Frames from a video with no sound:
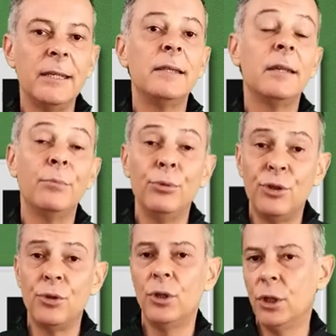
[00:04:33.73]

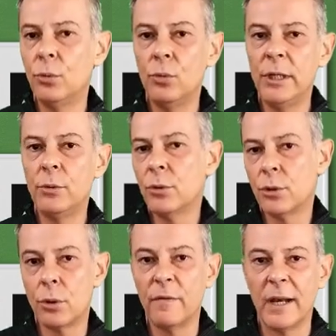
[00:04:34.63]
distribuzioni GNU Linux
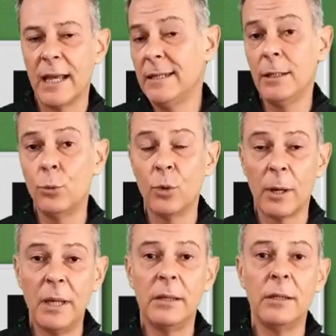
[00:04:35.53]
troverai
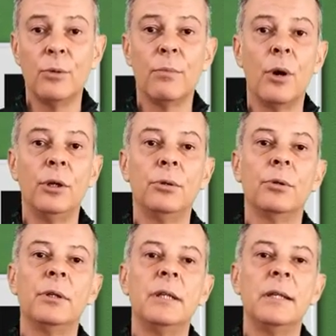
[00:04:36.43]
sicuramente un
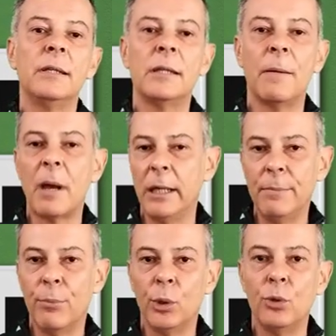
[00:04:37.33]
monitor di sistema
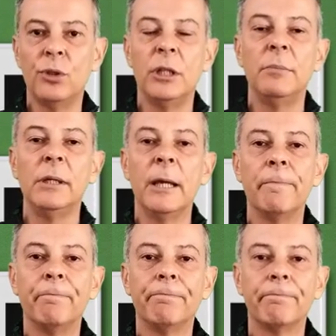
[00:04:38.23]
in modo simile.